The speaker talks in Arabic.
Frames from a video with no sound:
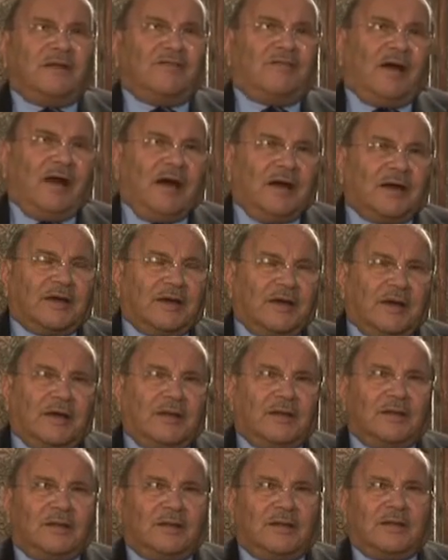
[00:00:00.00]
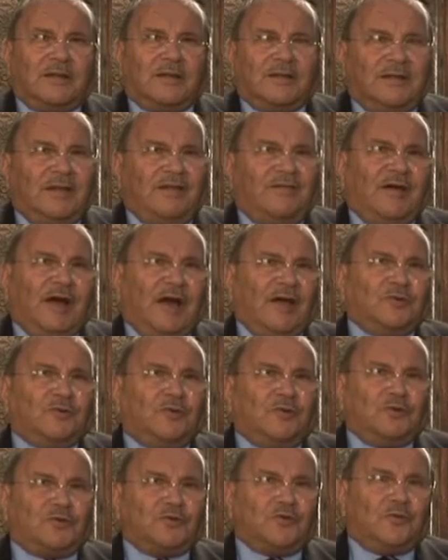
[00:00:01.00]
نفى عنك نفى
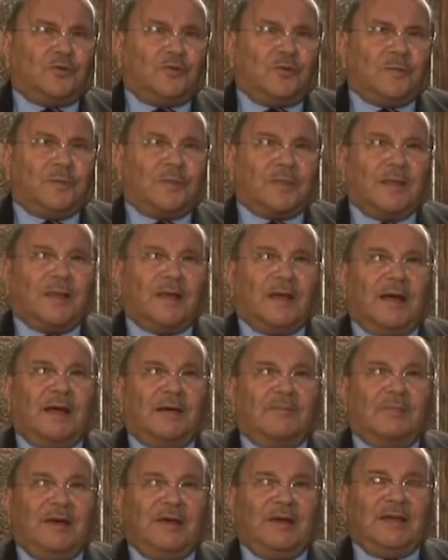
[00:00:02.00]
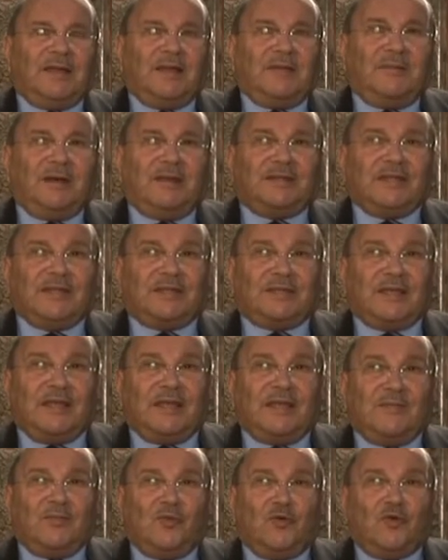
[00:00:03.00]
عنه الجوع أما حينما
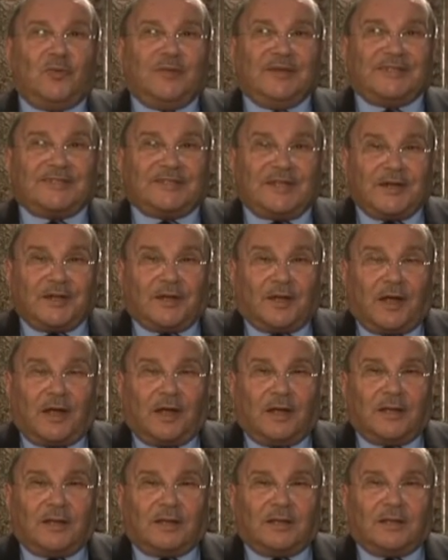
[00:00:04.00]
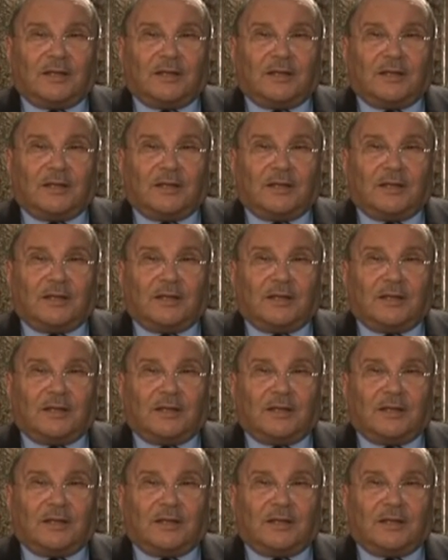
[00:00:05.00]
تتهمه بالسرقة